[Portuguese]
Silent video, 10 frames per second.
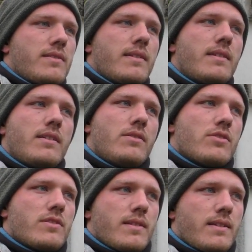
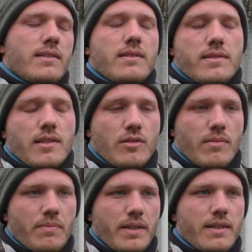seguidos sem, sem
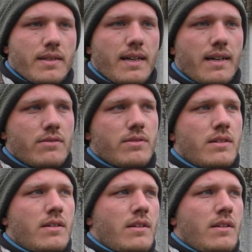uma pinga d'água